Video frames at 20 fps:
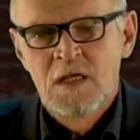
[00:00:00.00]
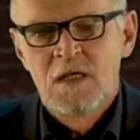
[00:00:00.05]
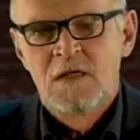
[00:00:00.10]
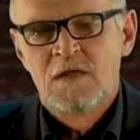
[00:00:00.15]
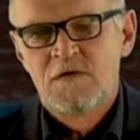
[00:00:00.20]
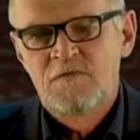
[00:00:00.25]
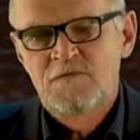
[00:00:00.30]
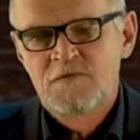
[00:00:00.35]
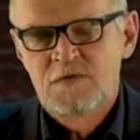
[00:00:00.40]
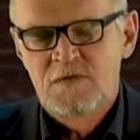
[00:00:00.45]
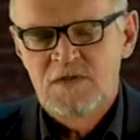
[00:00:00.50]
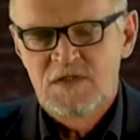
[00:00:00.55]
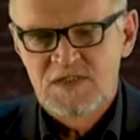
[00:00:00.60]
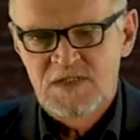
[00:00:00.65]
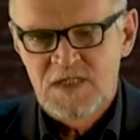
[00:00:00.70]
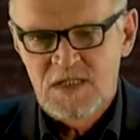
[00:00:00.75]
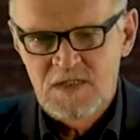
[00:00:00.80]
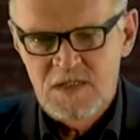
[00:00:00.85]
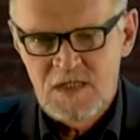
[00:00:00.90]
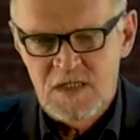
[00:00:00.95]
e, w której
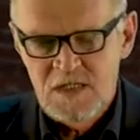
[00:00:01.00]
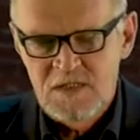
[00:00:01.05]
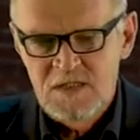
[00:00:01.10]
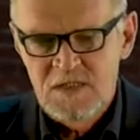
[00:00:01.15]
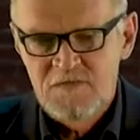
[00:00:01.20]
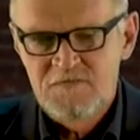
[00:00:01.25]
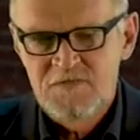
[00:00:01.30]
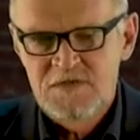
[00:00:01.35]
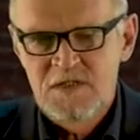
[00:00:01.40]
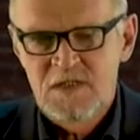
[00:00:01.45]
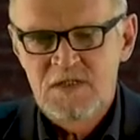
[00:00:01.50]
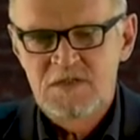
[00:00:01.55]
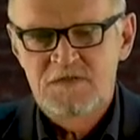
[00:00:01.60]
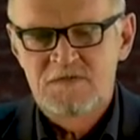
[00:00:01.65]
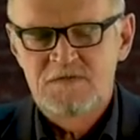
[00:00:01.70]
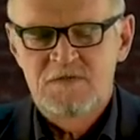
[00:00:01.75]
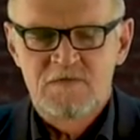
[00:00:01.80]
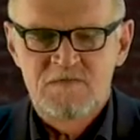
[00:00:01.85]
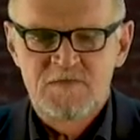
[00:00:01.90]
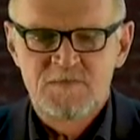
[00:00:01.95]
zaniechania widać
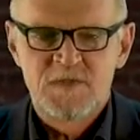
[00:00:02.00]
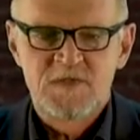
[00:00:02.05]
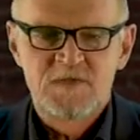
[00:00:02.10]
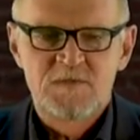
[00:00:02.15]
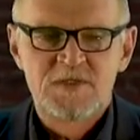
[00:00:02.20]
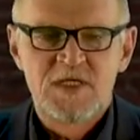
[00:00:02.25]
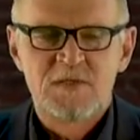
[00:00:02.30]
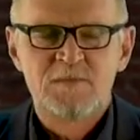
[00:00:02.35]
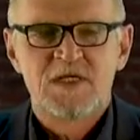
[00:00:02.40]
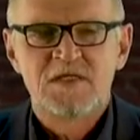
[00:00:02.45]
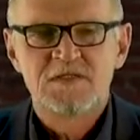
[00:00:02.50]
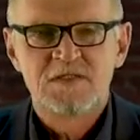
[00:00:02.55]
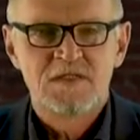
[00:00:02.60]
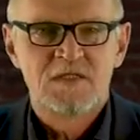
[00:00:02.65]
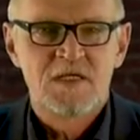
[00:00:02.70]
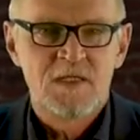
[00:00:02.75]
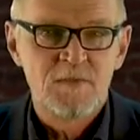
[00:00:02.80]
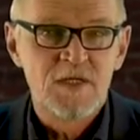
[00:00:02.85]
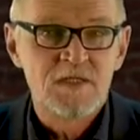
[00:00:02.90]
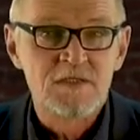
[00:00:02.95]
no, w sposób najbardziej
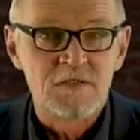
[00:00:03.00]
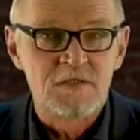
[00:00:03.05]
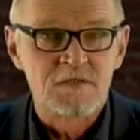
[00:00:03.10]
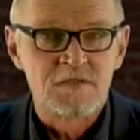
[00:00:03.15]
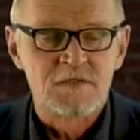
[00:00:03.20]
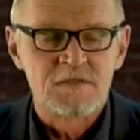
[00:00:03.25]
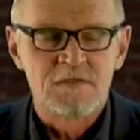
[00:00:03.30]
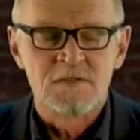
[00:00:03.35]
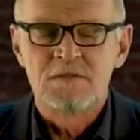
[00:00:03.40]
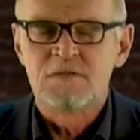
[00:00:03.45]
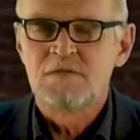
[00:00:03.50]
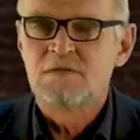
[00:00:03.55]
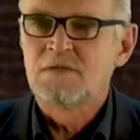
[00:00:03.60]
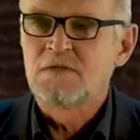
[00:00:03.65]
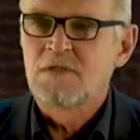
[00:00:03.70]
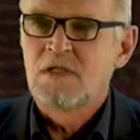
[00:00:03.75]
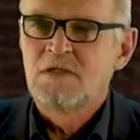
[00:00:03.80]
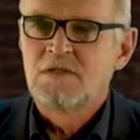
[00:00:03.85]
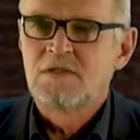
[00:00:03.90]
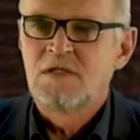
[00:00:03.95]
dramatyczny. I
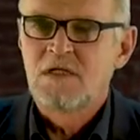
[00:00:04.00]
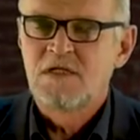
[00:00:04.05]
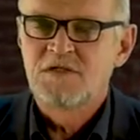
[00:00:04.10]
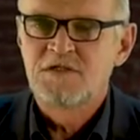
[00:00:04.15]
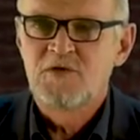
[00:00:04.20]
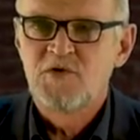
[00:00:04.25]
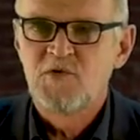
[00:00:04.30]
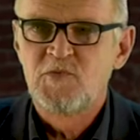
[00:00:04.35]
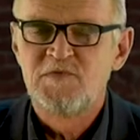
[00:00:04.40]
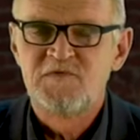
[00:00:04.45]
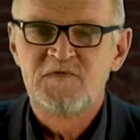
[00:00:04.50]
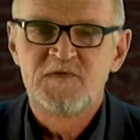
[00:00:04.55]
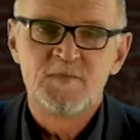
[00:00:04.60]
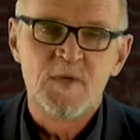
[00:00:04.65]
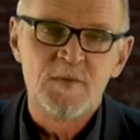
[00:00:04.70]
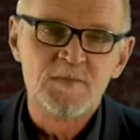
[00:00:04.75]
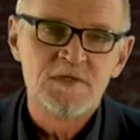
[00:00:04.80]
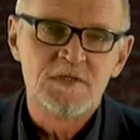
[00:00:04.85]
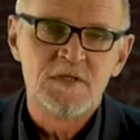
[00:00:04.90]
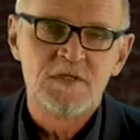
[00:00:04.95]
tutaj należałoby
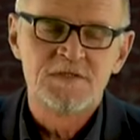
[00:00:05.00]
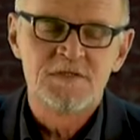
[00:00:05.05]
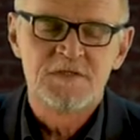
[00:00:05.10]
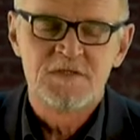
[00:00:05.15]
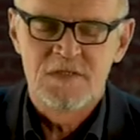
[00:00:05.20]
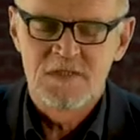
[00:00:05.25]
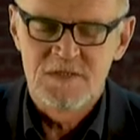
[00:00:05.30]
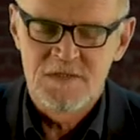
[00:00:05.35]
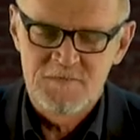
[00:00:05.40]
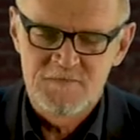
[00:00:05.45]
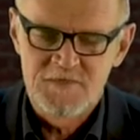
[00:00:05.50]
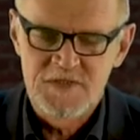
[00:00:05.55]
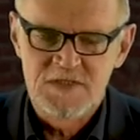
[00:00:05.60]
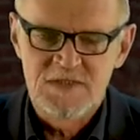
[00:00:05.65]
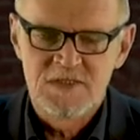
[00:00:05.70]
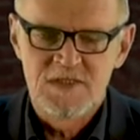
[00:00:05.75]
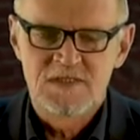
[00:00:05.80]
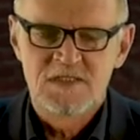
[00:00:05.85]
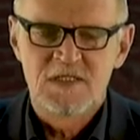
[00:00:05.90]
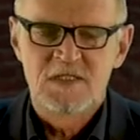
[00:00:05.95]
wspomnieć te
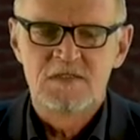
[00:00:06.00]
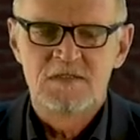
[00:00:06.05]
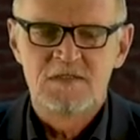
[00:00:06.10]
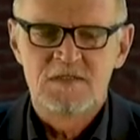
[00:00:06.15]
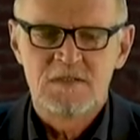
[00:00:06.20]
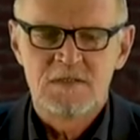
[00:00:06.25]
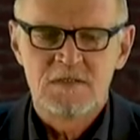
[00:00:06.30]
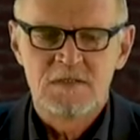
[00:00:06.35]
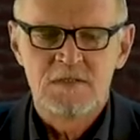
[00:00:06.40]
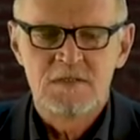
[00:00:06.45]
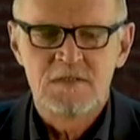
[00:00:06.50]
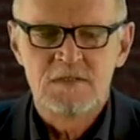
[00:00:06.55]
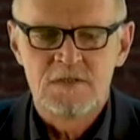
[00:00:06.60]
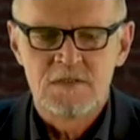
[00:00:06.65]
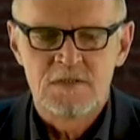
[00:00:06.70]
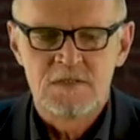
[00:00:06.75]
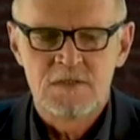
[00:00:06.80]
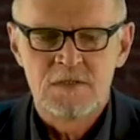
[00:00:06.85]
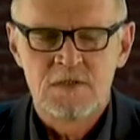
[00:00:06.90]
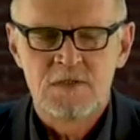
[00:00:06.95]
wszystkie statystyki
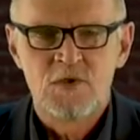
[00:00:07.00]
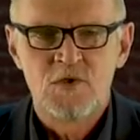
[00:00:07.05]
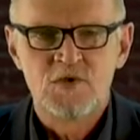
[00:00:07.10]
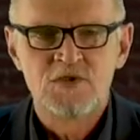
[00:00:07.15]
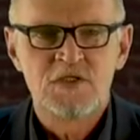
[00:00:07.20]
o, o,